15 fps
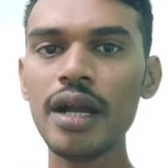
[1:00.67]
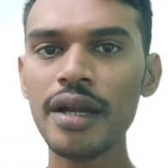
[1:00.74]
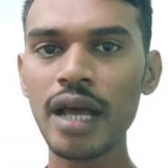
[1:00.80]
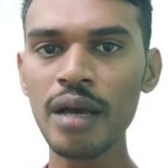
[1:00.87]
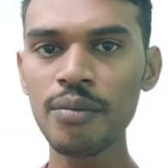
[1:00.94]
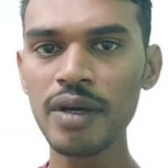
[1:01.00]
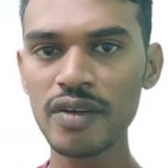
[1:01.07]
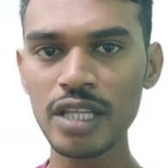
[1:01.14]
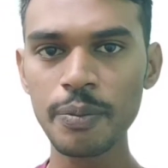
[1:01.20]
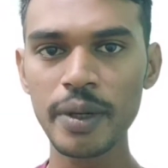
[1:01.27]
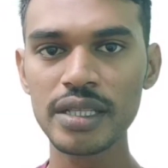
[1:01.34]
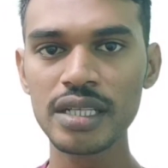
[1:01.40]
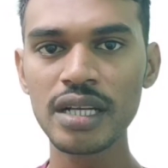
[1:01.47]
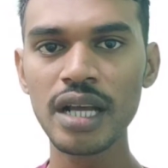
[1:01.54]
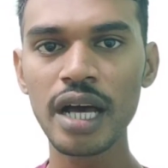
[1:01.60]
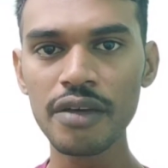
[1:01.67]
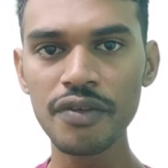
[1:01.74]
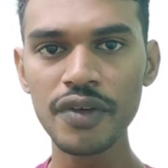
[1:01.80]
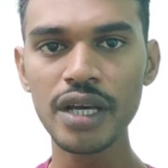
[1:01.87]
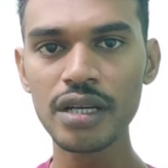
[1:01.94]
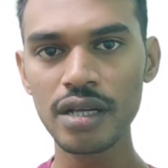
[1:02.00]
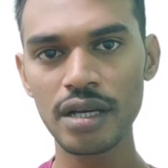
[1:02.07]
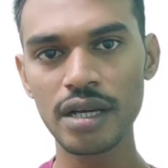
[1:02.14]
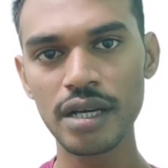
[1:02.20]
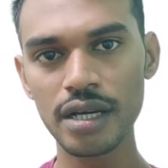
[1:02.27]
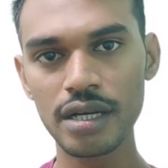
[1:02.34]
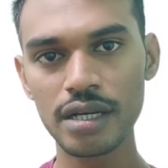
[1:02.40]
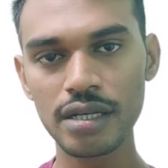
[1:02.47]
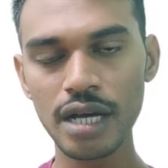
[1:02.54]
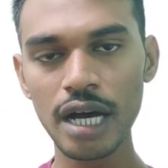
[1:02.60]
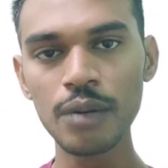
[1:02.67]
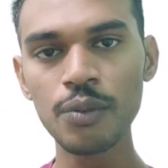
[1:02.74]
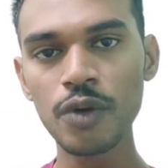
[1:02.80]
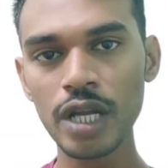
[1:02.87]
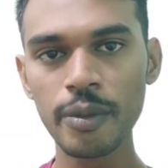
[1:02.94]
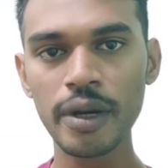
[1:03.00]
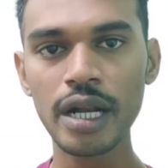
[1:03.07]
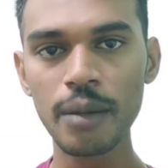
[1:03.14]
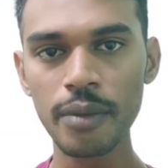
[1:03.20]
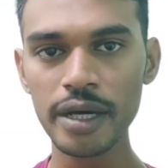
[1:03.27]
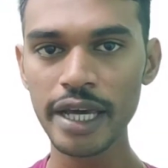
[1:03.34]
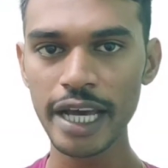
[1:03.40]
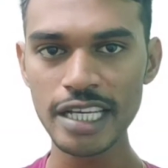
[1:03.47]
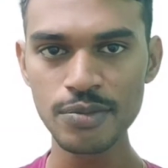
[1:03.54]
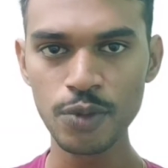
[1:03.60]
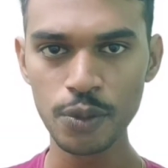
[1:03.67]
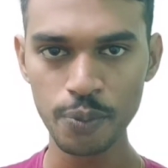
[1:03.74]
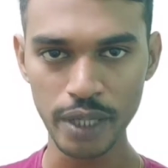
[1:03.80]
நாம வந்து பார்த்தீங்கன்னா ஐவிஆர் கால் மூலியமாக நம்ம கேஸ் புக்